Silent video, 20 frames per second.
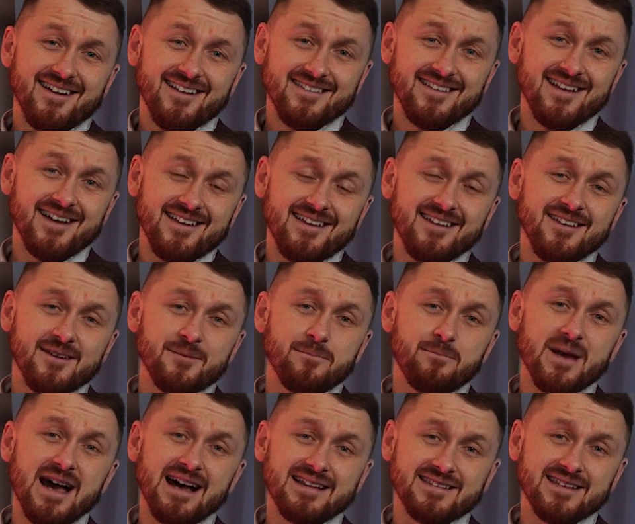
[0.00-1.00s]
Да, и
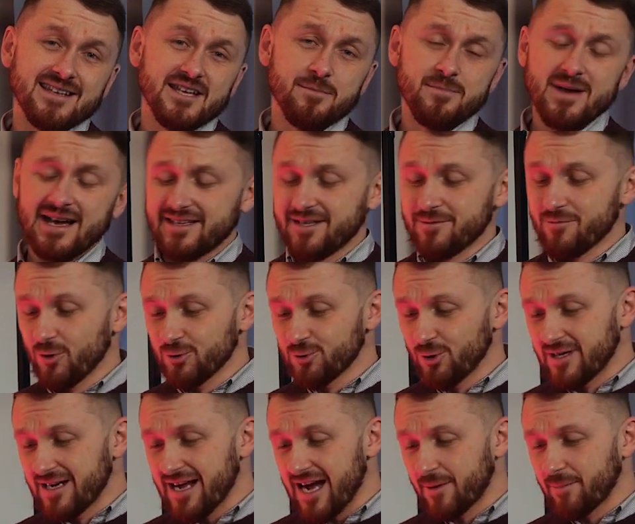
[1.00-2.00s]
пятый, и пятый
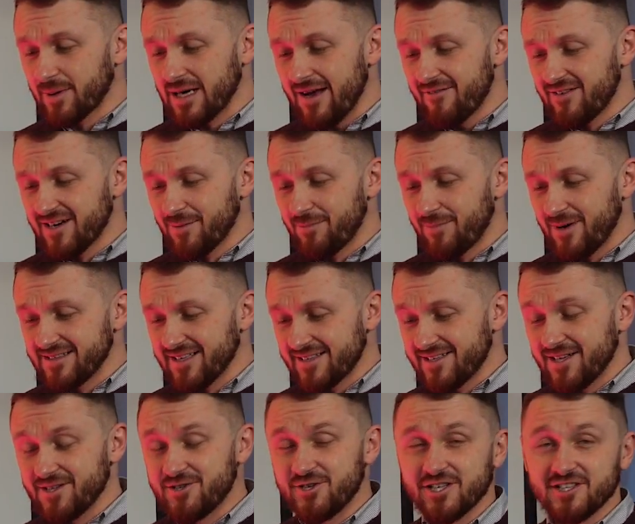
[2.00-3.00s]
модуль, как правильно
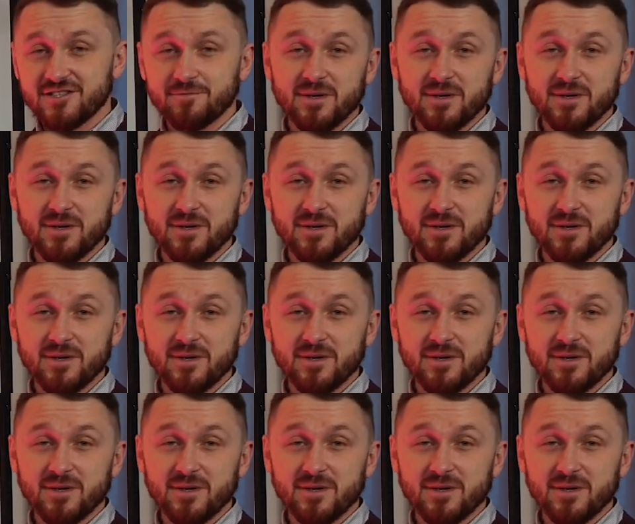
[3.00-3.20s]
падать через